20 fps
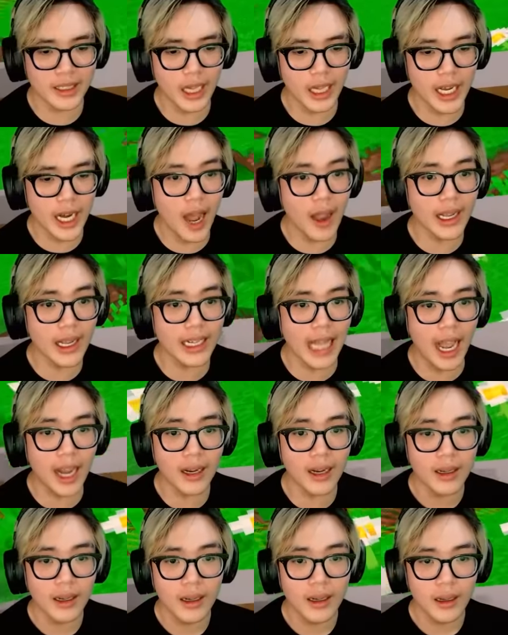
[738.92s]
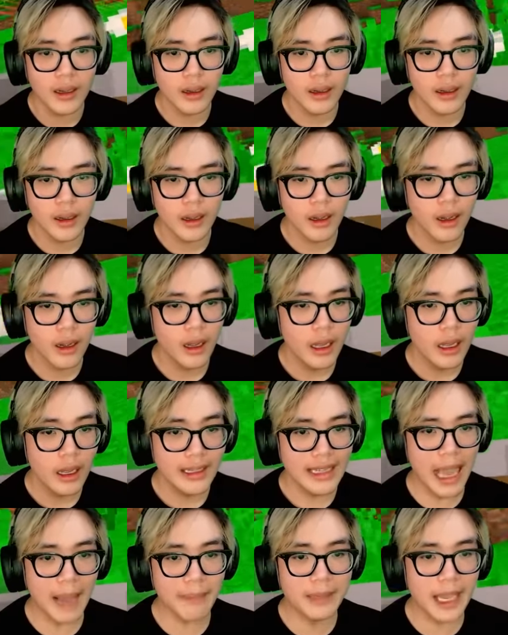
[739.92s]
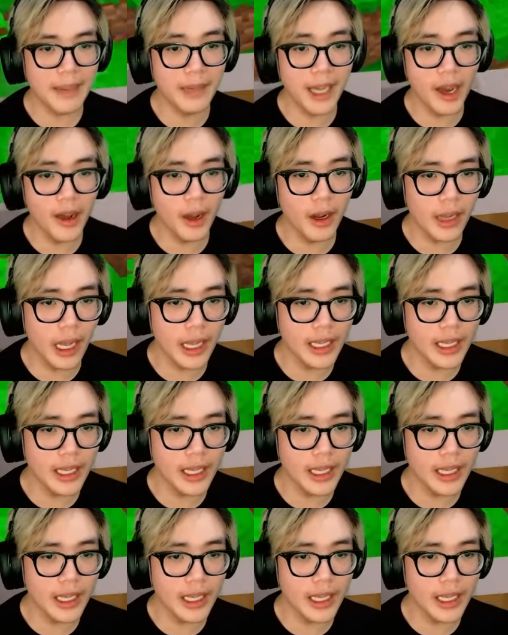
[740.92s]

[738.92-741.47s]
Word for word: ơi đâu cẩn thận giáp kim cương ở à,